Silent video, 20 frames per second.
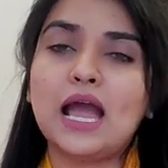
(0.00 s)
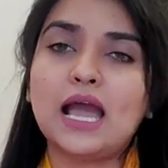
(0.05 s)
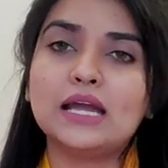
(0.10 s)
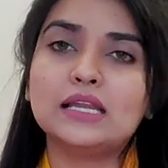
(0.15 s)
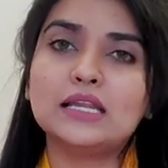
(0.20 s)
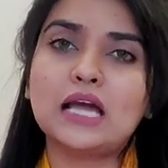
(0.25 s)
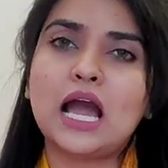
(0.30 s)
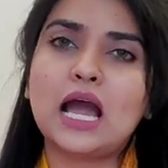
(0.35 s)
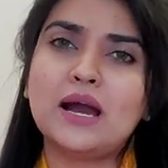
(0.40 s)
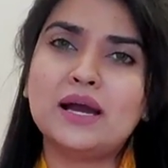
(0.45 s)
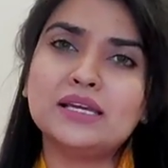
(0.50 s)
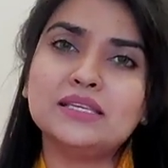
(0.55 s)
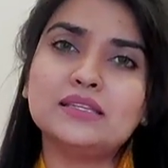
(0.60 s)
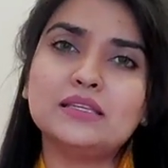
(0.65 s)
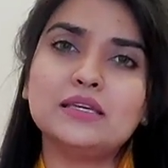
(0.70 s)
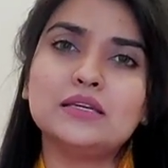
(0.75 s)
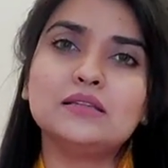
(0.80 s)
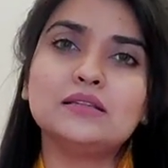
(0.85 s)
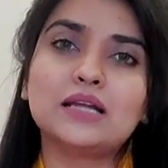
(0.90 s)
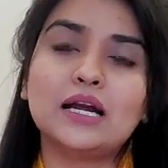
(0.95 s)
অ্যান্ড আই
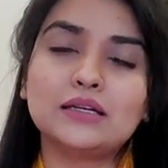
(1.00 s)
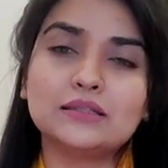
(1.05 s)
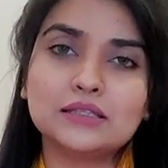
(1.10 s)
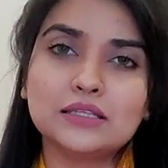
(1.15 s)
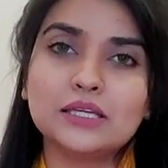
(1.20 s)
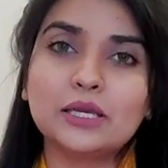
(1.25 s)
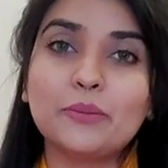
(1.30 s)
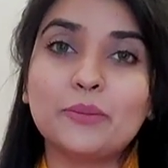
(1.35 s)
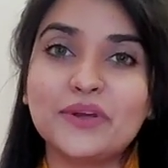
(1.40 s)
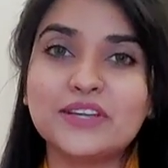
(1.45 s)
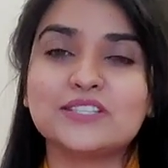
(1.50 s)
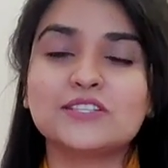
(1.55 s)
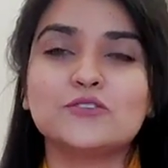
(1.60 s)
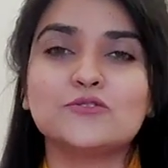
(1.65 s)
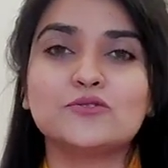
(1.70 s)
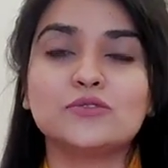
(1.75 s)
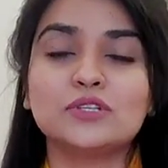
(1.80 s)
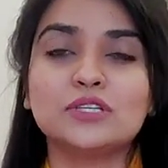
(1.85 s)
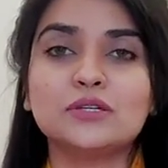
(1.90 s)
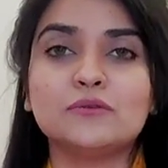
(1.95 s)
থিঙ্ক তার থেকে
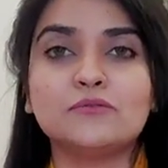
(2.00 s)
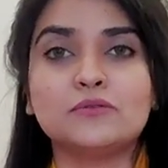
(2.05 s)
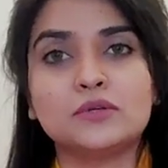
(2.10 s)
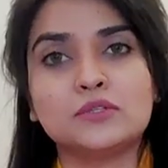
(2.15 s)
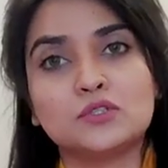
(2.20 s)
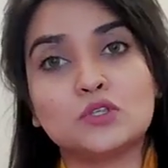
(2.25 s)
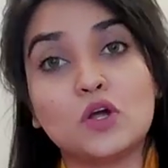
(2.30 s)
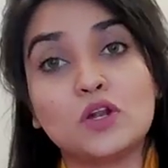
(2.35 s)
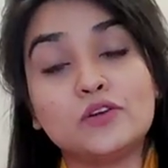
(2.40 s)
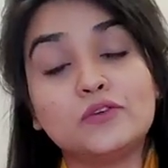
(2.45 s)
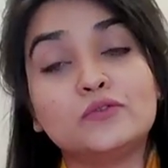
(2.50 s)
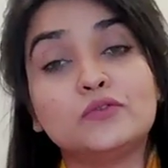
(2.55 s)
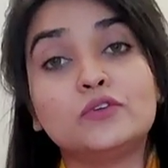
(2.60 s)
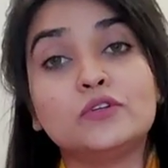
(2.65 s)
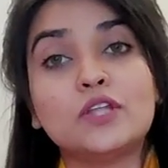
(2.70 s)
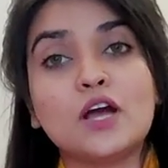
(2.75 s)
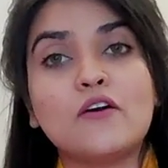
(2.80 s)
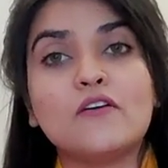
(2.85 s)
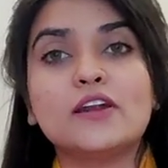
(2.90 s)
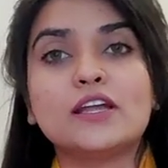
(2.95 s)
বেটার যদি সলিড
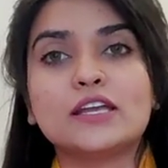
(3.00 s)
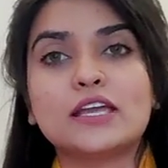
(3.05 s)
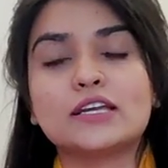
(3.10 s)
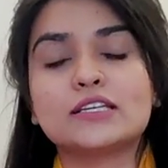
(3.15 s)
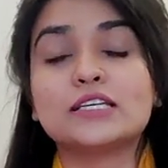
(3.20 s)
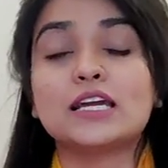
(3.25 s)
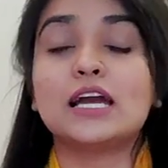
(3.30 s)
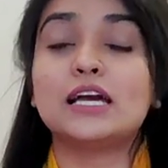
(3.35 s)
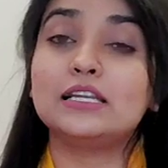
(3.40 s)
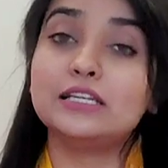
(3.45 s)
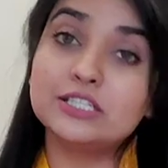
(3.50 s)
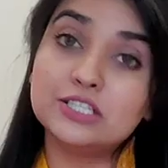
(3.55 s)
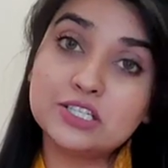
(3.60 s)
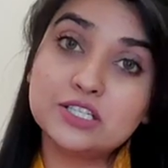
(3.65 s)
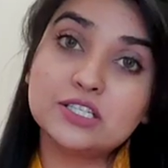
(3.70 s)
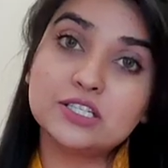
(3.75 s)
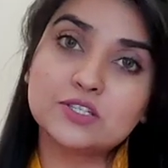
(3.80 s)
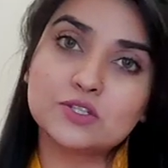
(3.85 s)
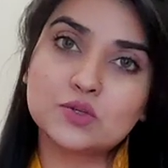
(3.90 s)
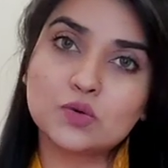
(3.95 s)
ফুড দেওয়ার আগে একটা
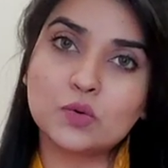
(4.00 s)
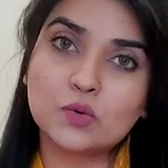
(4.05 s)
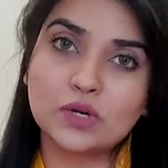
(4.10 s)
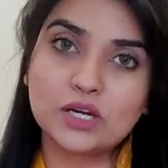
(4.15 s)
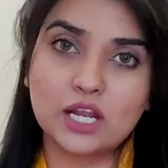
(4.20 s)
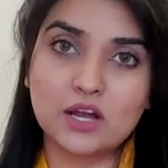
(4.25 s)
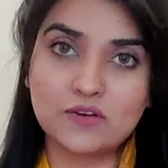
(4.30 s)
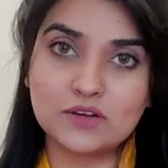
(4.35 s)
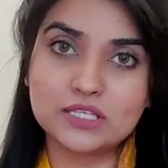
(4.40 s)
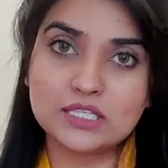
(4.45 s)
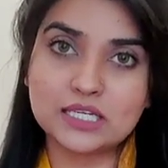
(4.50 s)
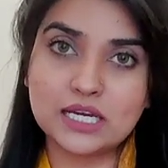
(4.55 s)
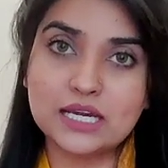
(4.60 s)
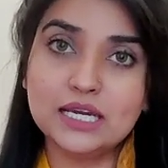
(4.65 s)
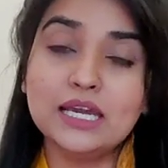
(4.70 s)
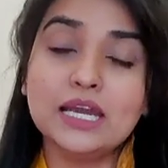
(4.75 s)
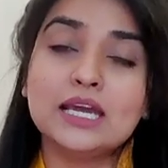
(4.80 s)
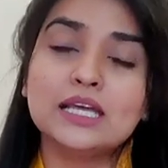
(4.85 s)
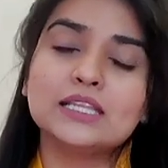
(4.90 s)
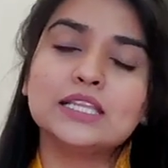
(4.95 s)
অ্যালার্জি টেস্ট করে নেওয়া
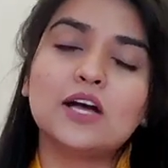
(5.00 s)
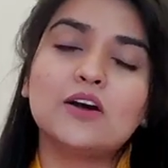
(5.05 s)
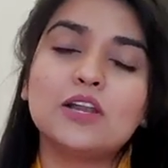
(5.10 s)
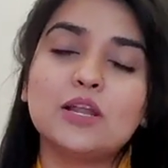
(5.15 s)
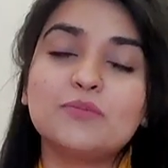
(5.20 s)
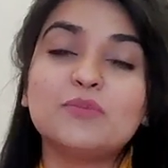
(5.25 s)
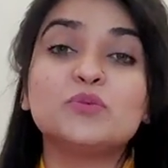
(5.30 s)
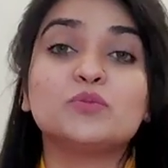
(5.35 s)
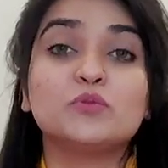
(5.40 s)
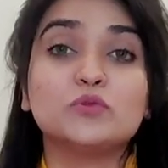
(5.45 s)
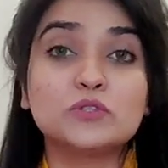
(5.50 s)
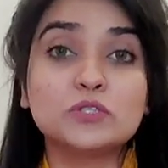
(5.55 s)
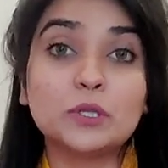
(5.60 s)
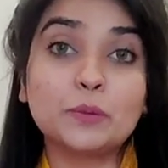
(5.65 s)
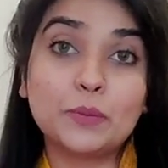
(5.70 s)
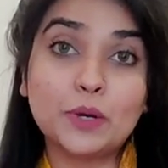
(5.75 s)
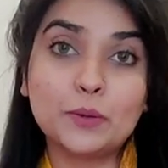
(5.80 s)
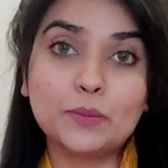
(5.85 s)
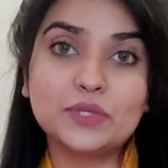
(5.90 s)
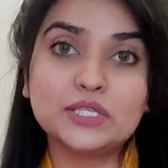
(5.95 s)
যায় তাহলে আপনি
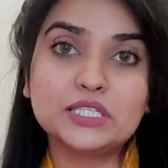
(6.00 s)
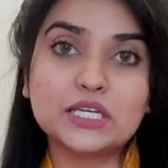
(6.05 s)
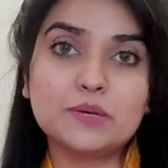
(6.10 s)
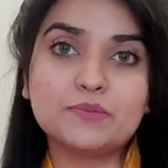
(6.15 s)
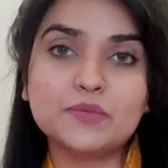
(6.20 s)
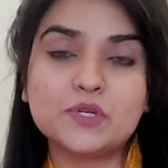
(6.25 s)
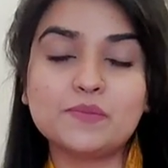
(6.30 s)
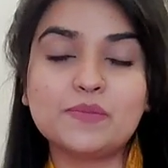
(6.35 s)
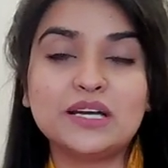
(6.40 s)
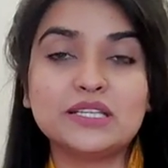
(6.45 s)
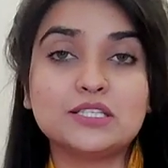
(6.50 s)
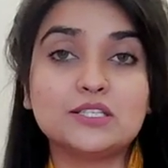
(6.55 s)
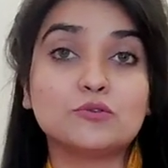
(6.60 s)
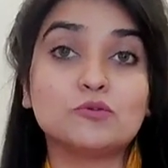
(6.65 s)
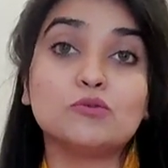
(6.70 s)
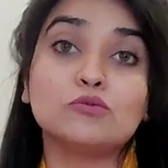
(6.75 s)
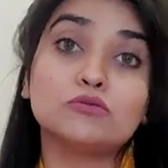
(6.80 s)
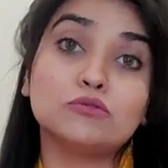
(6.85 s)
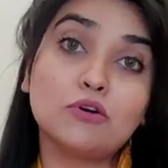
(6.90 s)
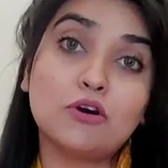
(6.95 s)
বুঝতে পারবেন যে আপনার বাচ্চার
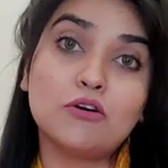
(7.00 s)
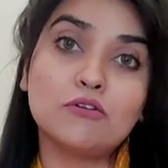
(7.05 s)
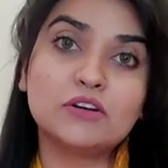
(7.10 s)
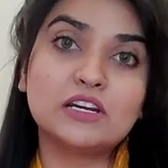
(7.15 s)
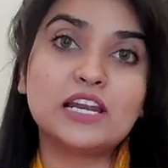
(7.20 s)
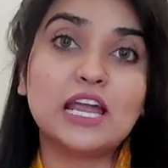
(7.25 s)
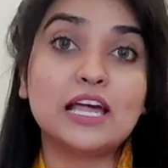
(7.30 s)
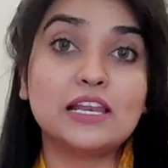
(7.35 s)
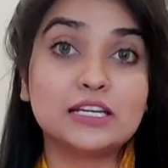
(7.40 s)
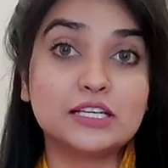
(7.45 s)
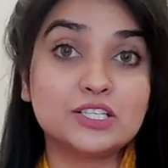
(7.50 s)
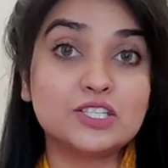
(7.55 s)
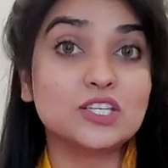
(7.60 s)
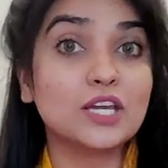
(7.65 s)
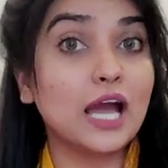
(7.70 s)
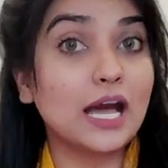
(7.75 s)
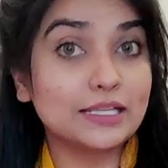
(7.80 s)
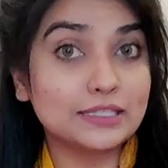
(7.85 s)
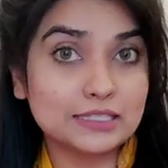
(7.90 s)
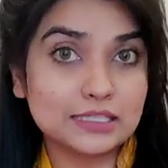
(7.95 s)
কোনো ধরনের অ্যালার্জি
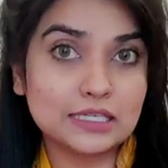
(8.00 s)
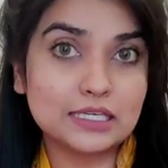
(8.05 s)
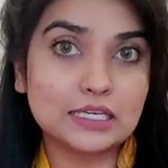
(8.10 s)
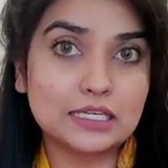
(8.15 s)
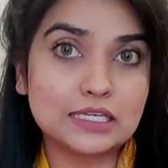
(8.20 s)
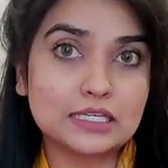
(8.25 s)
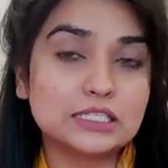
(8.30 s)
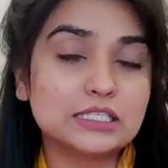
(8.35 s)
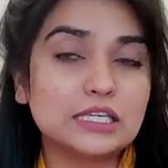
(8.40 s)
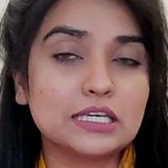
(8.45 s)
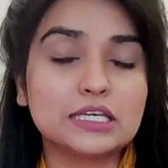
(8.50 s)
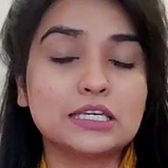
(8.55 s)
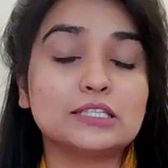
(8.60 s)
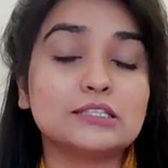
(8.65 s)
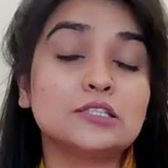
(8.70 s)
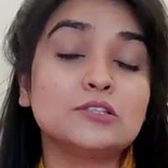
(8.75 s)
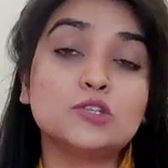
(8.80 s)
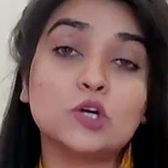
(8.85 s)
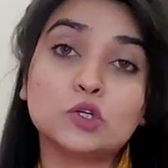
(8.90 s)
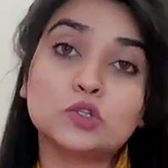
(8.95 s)
আছে কি না
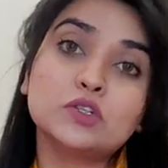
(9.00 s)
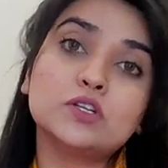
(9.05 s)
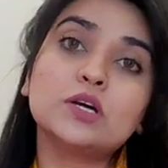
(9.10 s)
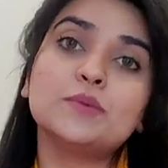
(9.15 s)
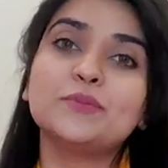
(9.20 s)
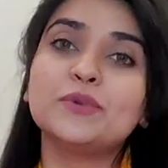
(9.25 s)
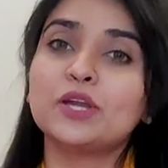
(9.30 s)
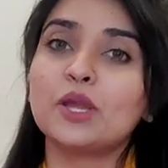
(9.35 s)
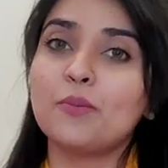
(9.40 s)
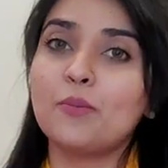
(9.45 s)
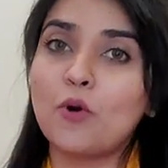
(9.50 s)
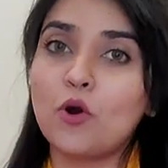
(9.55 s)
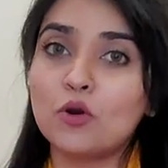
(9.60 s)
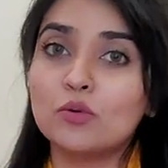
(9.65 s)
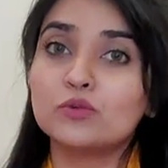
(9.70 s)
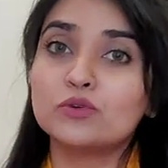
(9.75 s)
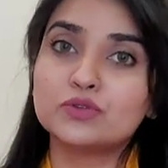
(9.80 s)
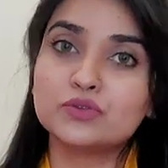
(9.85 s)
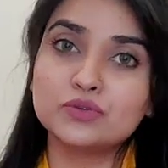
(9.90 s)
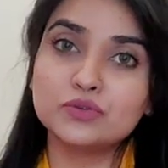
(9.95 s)
সেক্ষেত্রে ডক্টর আপনাকে
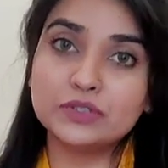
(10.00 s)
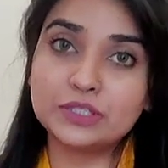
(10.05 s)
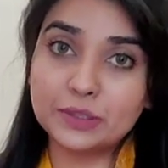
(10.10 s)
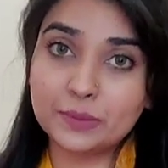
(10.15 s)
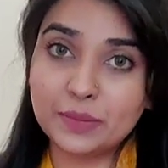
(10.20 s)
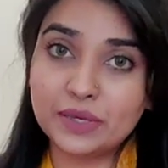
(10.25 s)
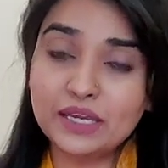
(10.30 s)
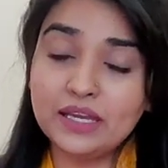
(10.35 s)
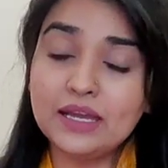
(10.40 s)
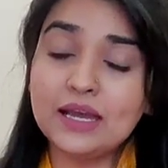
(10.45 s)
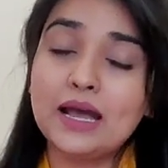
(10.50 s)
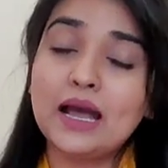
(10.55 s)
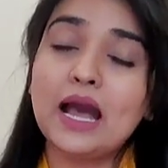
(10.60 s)
পরামর্শ দিবে